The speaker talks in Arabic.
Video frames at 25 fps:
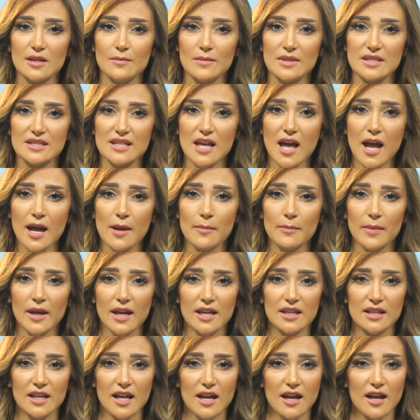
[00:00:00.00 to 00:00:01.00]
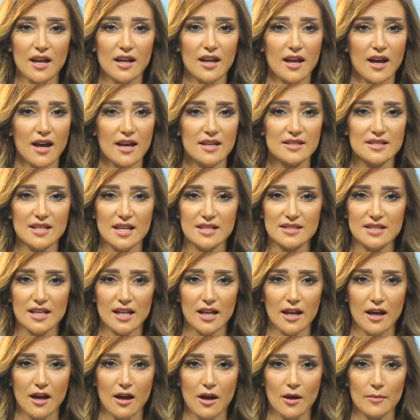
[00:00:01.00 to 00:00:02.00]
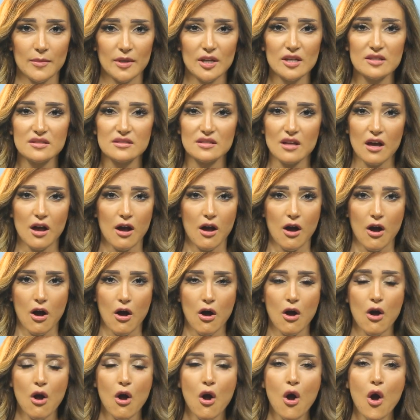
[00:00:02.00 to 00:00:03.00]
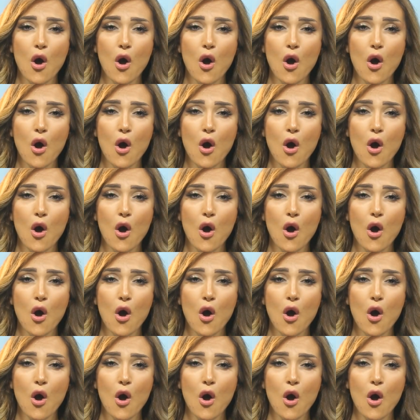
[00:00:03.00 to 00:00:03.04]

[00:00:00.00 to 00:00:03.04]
المزاعم بأنها لا أساس لها من الصحة